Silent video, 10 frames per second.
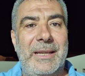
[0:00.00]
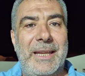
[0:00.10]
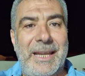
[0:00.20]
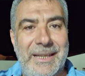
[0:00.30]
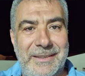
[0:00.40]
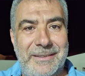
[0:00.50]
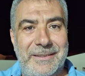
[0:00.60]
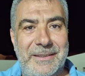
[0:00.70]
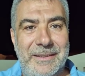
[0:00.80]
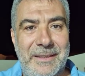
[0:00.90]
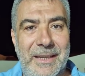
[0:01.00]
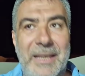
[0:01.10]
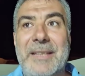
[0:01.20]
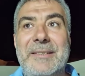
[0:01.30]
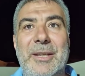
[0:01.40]
الخالد
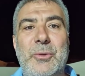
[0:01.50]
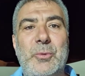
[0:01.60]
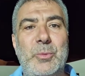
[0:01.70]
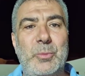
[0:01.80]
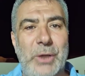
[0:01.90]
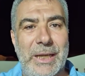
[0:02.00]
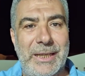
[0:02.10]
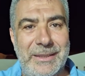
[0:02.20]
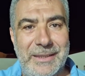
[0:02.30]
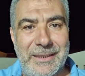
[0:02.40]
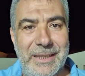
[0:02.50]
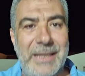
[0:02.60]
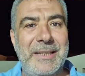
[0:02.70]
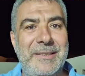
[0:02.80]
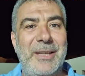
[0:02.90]
أنا سأكون مخلدا
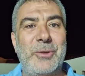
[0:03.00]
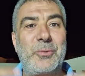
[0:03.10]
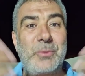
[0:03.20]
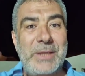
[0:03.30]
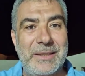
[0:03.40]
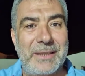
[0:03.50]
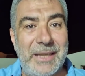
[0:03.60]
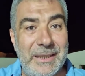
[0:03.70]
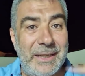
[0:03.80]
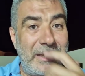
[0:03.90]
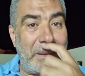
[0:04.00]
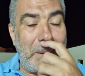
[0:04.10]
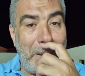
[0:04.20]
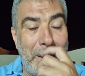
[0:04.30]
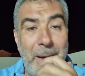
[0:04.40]
أنا سأكون كذا أنا كذا
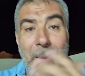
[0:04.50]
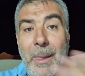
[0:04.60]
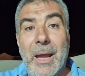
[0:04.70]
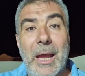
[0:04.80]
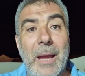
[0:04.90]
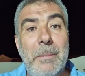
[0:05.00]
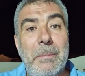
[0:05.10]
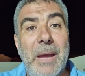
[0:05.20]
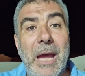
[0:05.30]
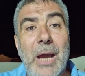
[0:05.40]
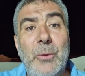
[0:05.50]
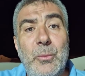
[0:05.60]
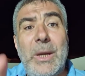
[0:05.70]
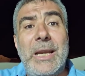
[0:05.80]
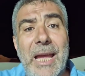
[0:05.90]
أما
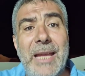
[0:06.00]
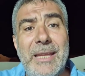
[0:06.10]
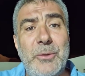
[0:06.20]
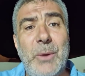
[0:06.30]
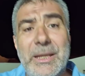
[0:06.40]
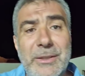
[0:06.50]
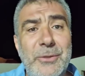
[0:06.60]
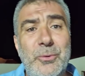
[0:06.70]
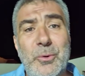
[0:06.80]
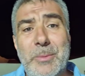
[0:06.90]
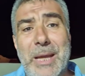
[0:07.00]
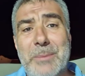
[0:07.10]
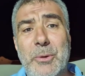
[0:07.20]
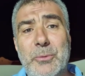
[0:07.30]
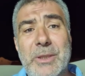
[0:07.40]
أول آية يحدثهم
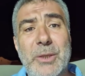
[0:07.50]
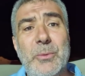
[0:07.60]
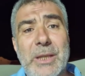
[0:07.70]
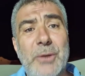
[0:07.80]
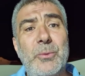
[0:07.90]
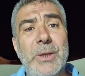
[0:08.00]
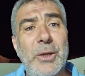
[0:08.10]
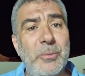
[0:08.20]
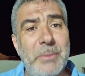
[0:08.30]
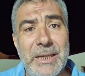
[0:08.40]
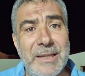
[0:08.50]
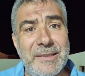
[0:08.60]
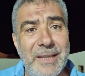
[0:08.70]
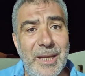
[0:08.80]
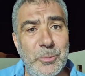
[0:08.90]
عن موته ويقول لهم أنا
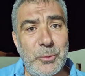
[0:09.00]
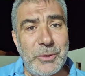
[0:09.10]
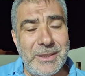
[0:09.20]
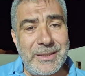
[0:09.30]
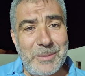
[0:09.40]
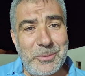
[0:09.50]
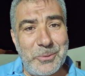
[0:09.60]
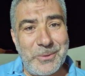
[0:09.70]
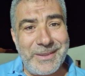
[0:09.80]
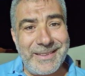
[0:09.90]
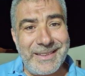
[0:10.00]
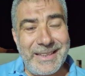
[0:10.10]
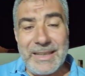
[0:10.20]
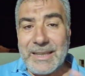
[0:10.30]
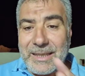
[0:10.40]
سأموت انتبهوا
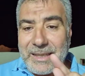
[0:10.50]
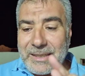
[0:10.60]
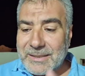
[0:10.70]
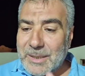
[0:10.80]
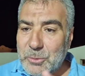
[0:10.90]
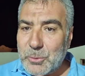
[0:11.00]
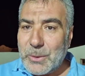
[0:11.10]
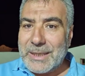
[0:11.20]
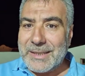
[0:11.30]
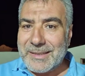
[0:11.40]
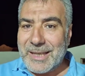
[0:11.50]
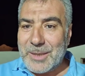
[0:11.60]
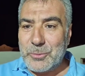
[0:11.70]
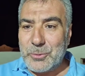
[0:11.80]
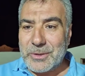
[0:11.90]
انتبهوا أنا
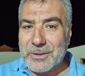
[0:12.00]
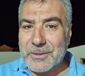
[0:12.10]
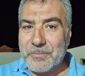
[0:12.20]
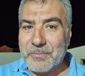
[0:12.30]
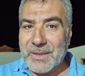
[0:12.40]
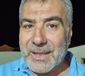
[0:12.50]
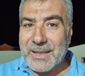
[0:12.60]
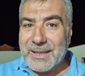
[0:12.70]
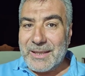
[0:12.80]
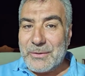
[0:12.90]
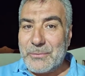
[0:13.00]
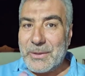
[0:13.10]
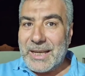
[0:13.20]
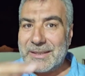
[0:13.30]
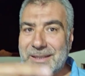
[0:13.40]
سأموت
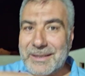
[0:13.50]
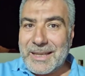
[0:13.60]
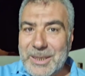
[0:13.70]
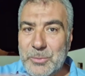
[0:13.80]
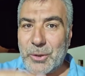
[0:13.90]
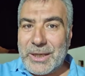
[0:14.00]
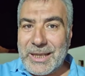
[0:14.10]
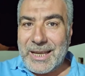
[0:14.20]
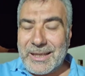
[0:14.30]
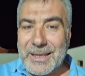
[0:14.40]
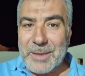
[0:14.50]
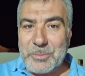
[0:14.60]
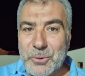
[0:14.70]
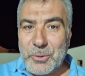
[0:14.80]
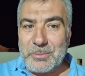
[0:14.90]
فلا تنقلبوا على
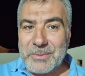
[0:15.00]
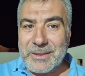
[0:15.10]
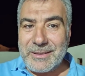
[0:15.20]
أعقابكم